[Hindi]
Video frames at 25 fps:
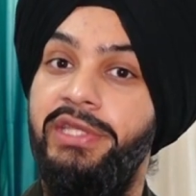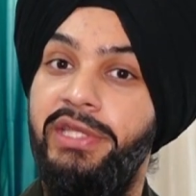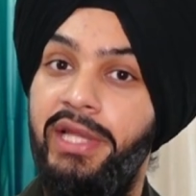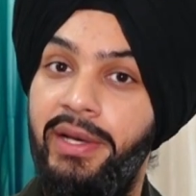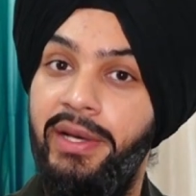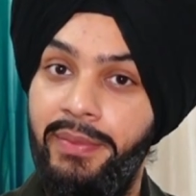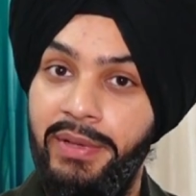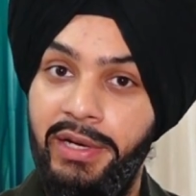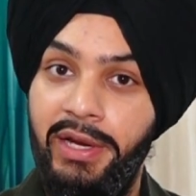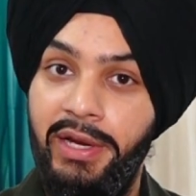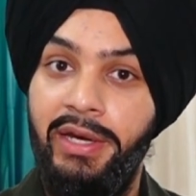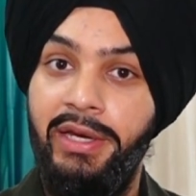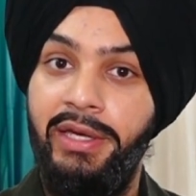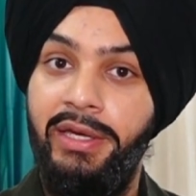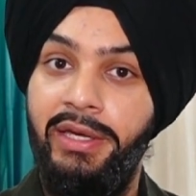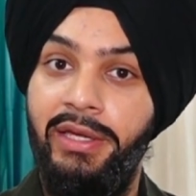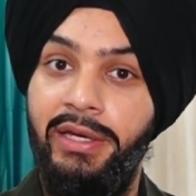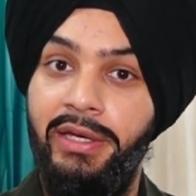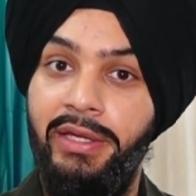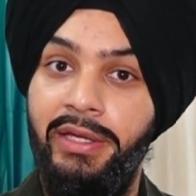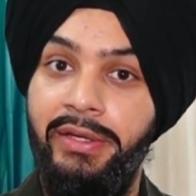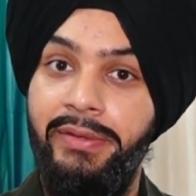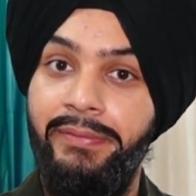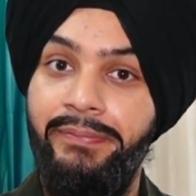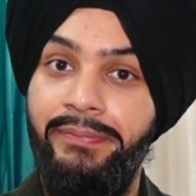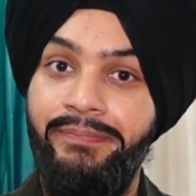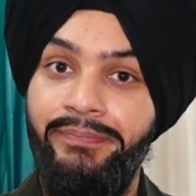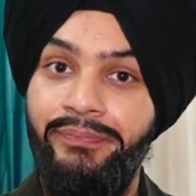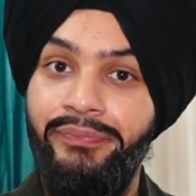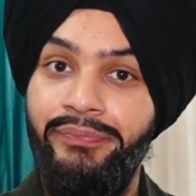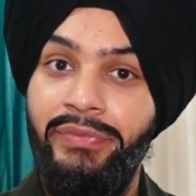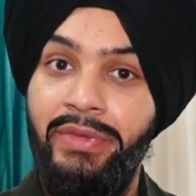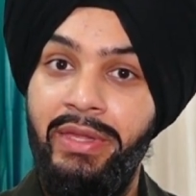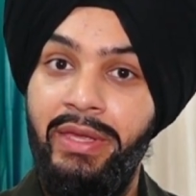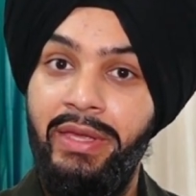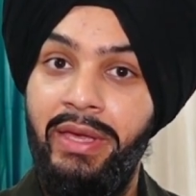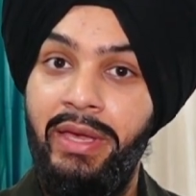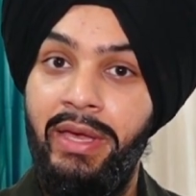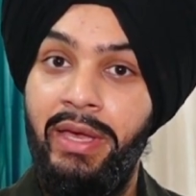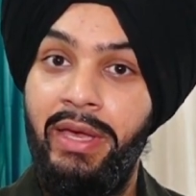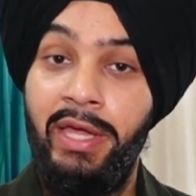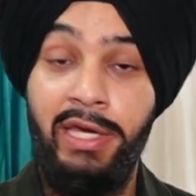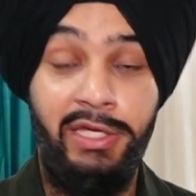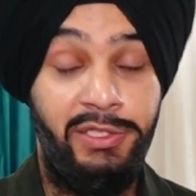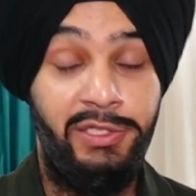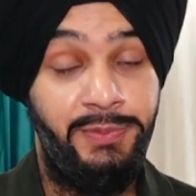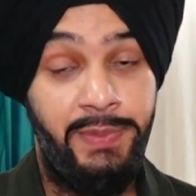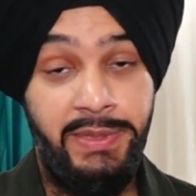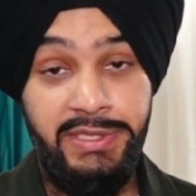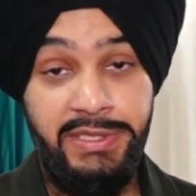ज़िंदा बनाने के लिए
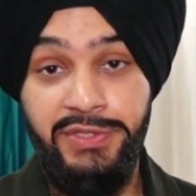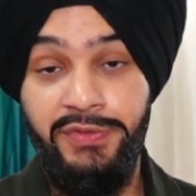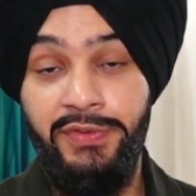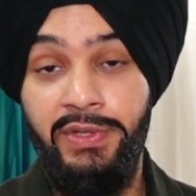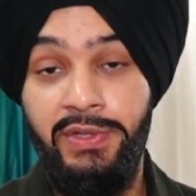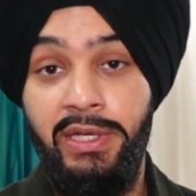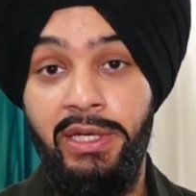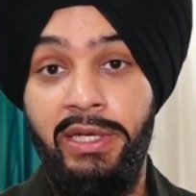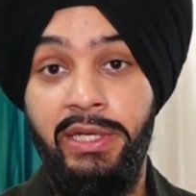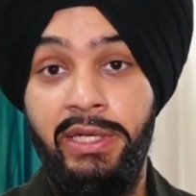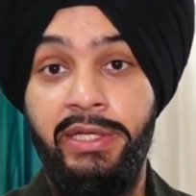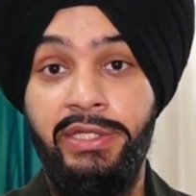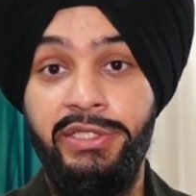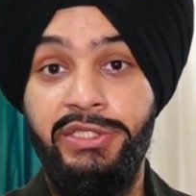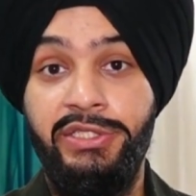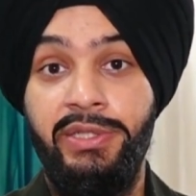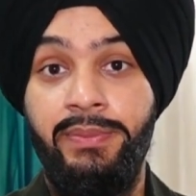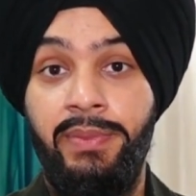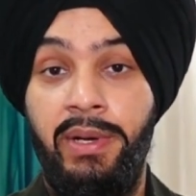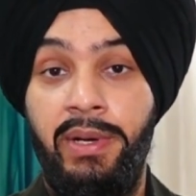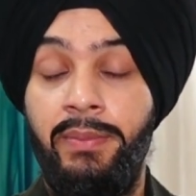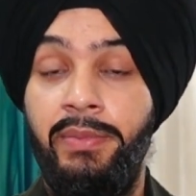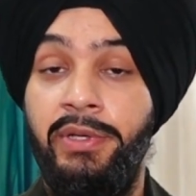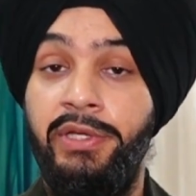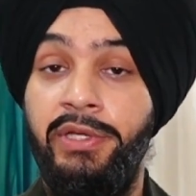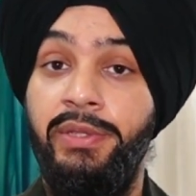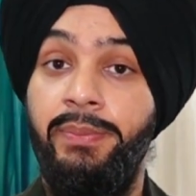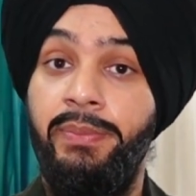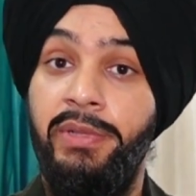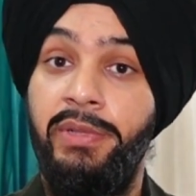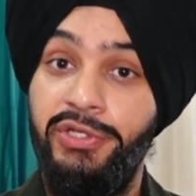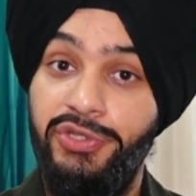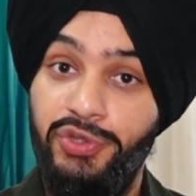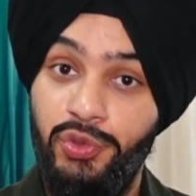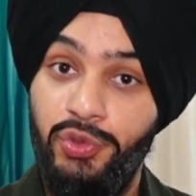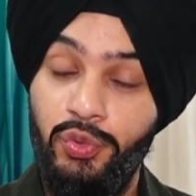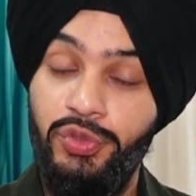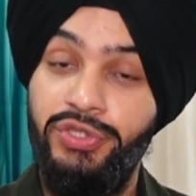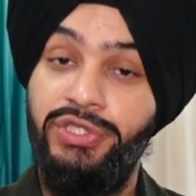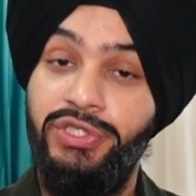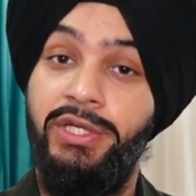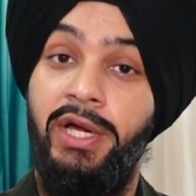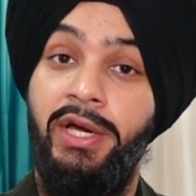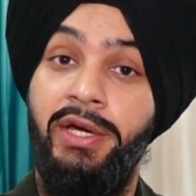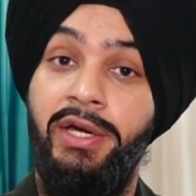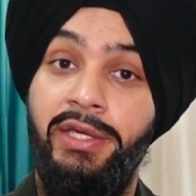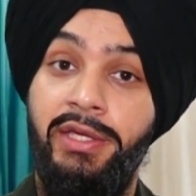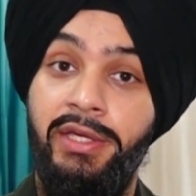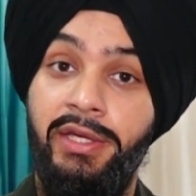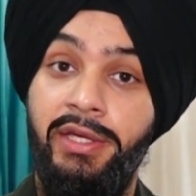एंड स्पेसिफिकली जब हमने अपना शूट
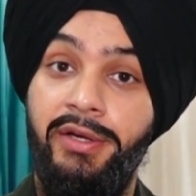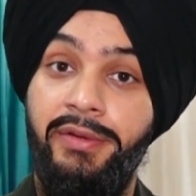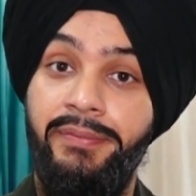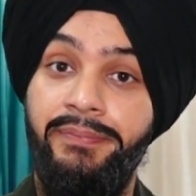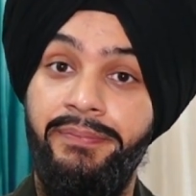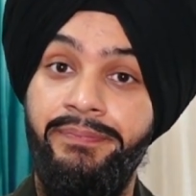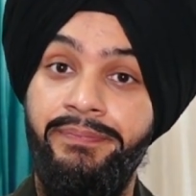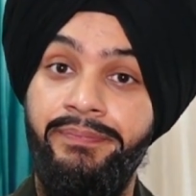स्टार्ट किया